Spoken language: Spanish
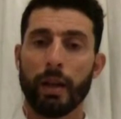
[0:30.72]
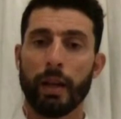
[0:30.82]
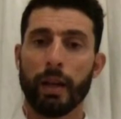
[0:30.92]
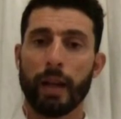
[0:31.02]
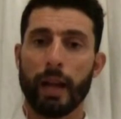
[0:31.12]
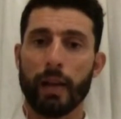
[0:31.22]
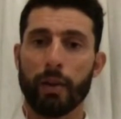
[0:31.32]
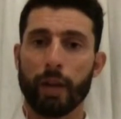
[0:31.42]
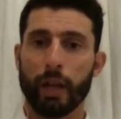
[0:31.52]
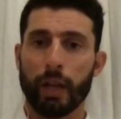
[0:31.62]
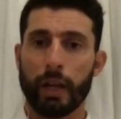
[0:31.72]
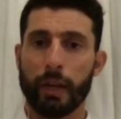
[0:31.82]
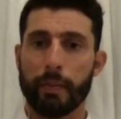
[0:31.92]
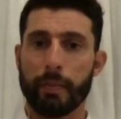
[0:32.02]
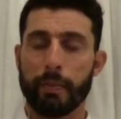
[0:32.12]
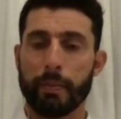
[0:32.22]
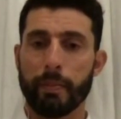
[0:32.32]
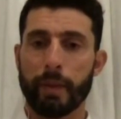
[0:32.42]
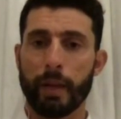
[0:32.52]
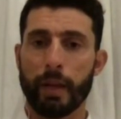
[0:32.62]
es claro que
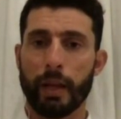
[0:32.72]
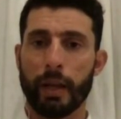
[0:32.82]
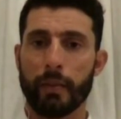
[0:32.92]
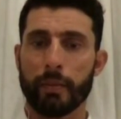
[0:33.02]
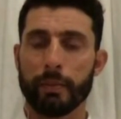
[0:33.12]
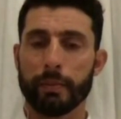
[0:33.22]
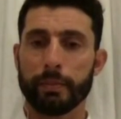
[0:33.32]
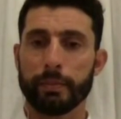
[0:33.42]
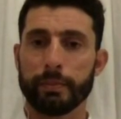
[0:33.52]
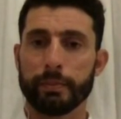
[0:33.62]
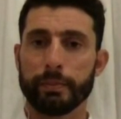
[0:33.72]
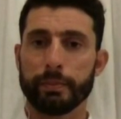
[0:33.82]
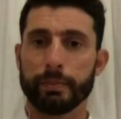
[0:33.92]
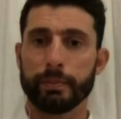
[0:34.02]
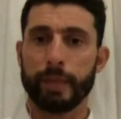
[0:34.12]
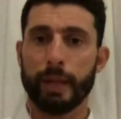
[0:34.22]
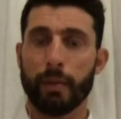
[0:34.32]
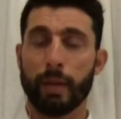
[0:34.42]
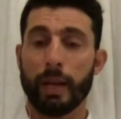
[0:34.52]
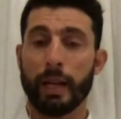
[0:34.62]
eh,
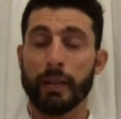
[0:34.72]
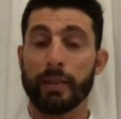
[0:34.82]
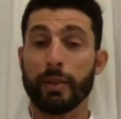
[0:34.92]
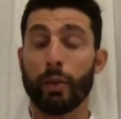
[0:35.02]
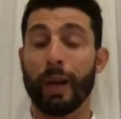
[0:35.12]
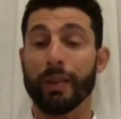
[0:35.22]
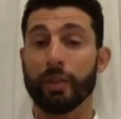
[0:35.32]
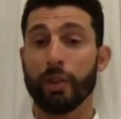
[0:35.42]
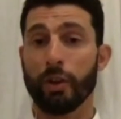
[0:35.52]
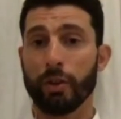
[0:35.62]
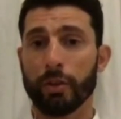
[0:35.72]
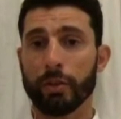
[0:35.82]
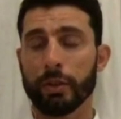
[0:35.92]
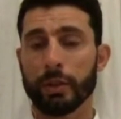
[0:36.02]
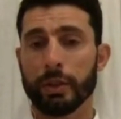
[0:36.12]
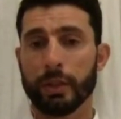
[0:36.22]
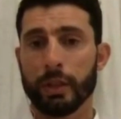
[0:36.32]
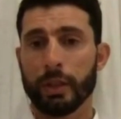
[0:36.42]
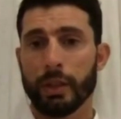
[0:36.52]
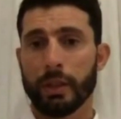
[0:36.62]
digamos, la, situación
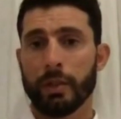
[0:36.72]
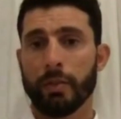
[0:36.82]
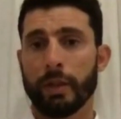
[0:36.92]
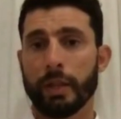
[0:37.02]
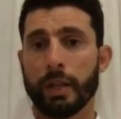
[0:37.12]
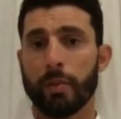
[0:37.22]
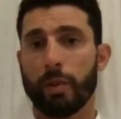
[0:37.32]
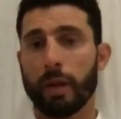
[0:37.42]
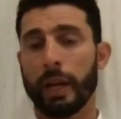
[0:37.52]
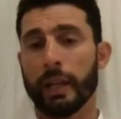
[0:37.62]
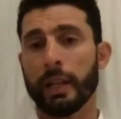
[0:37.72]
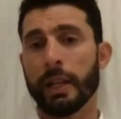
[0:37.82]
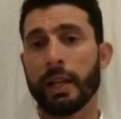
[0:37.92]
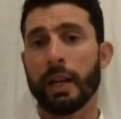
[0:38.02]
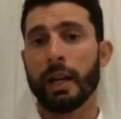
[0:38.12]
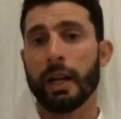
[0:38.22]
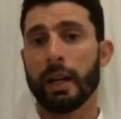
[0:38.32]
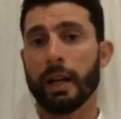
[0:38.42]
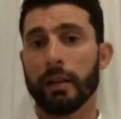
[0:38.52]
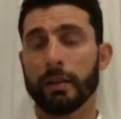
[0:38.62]
nuestra como
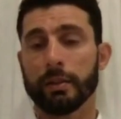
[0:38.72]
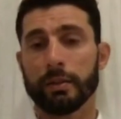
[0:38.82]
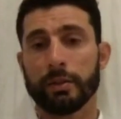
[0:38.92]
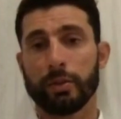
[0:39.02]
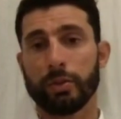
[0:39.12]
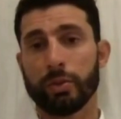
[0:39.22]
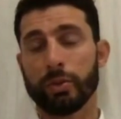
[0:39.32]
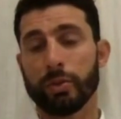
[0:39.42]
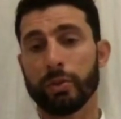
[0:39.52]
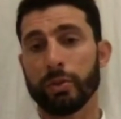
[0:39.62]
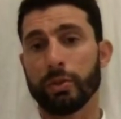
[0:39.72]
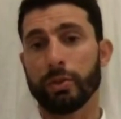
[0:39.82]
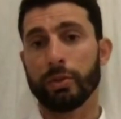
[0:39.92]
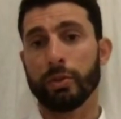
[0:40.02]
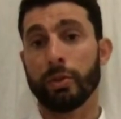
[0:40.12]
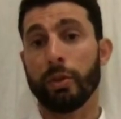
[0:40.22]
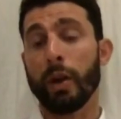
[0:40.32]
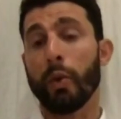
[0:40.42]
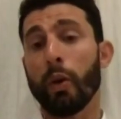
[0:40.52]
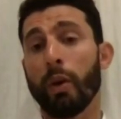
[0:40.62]
Argentina no, no, nos ha
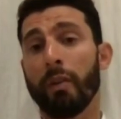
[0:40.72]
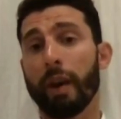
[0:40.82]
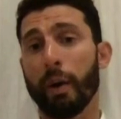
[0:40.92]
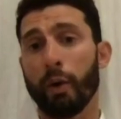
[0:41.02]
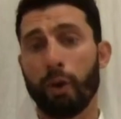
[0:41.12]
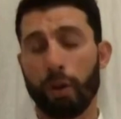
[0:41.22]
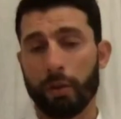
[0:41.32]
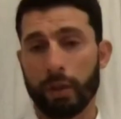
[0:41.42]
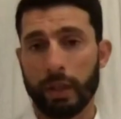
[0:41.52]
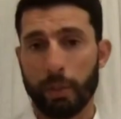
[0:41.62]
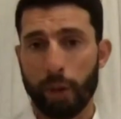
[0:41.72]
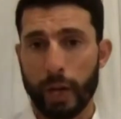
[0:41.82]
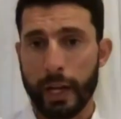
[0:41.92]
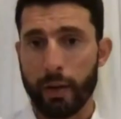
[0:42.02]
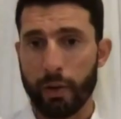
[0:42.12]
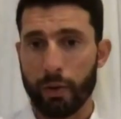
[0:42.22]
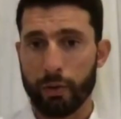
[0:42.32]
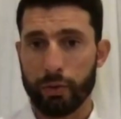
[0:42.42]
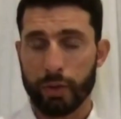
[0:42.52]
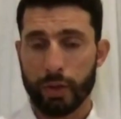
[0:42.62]
jugado a favor, estamos lejos.